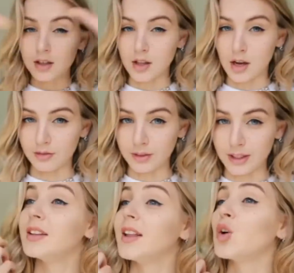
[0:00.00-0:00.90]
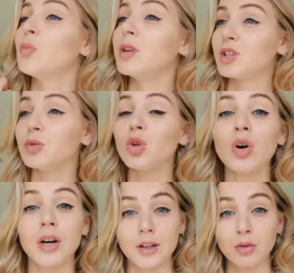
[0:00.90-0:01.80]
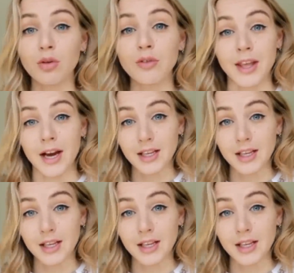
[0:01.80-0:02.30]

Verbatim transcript: главное, накупить много новой